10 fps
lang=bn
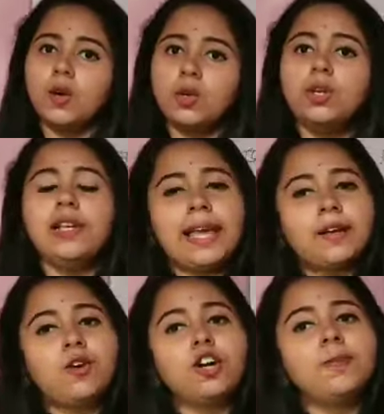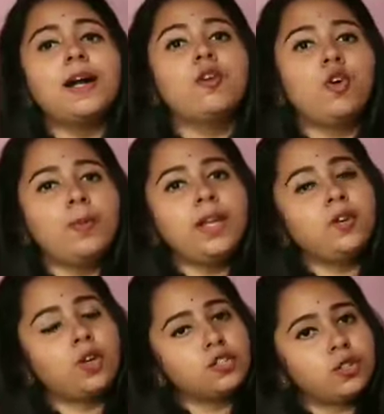কোন লেখক বা কবির
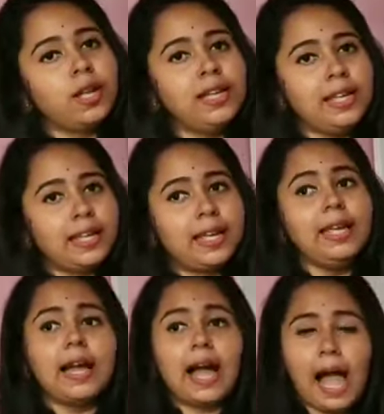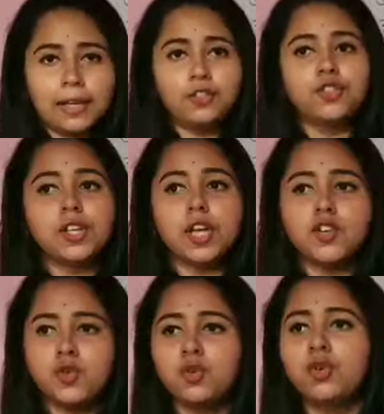রচনা নিয়ে আলোচনা
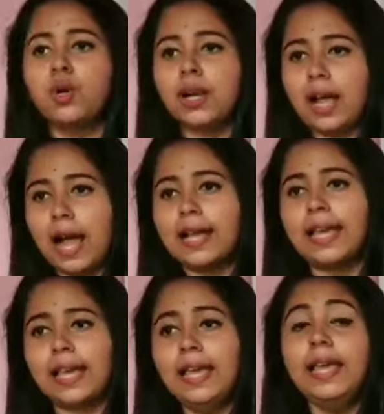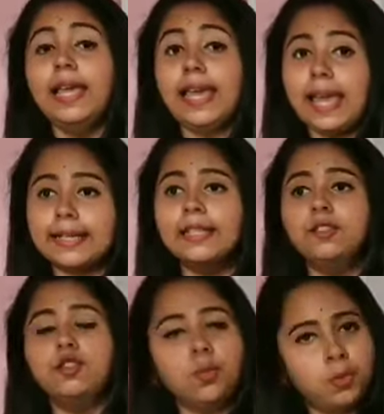শুরু করার আগে
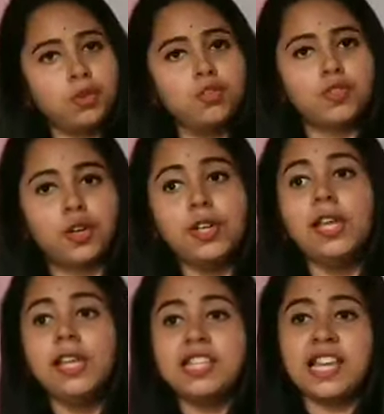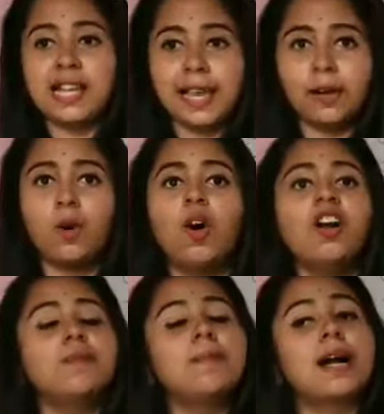একান্ত প্রয়োজন সেই
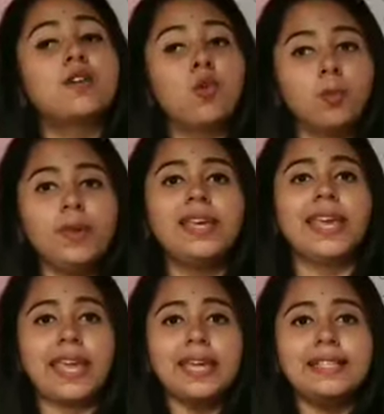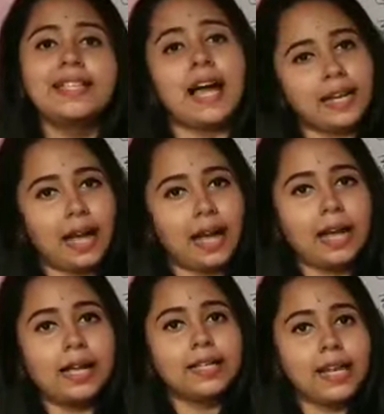লেখক বা কবিকে জানা
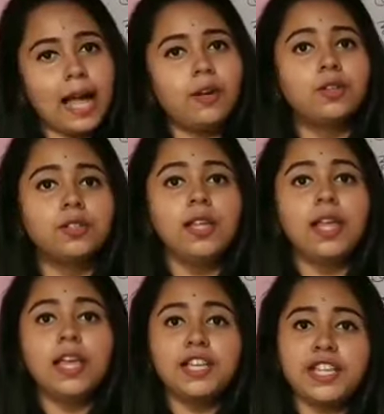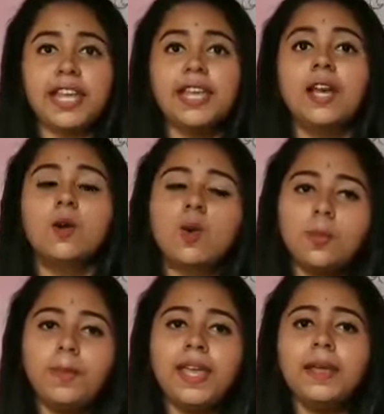কারণ সেই
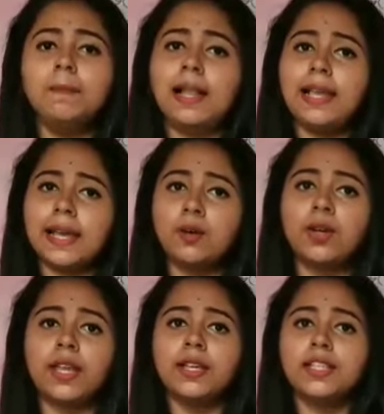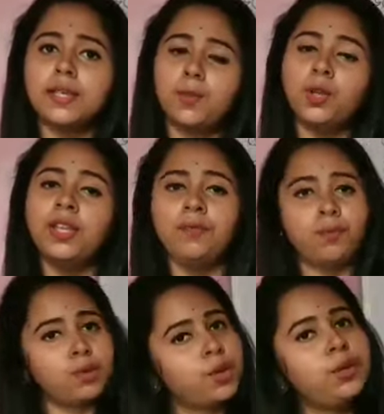কবি বা লেখকের জীবনই
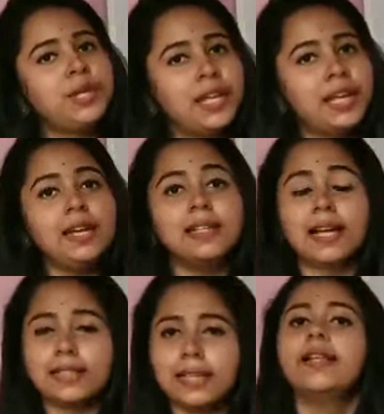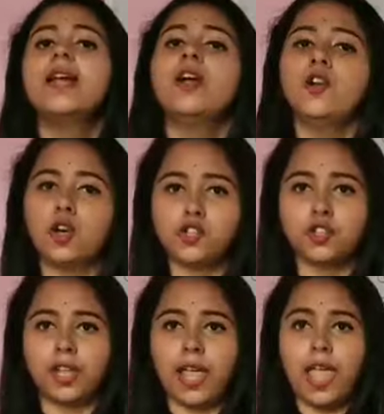ফুটে ওঠে তাদের
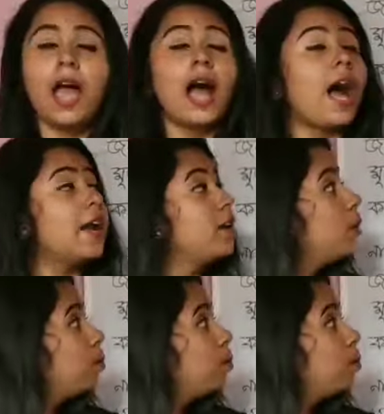রচনায় আর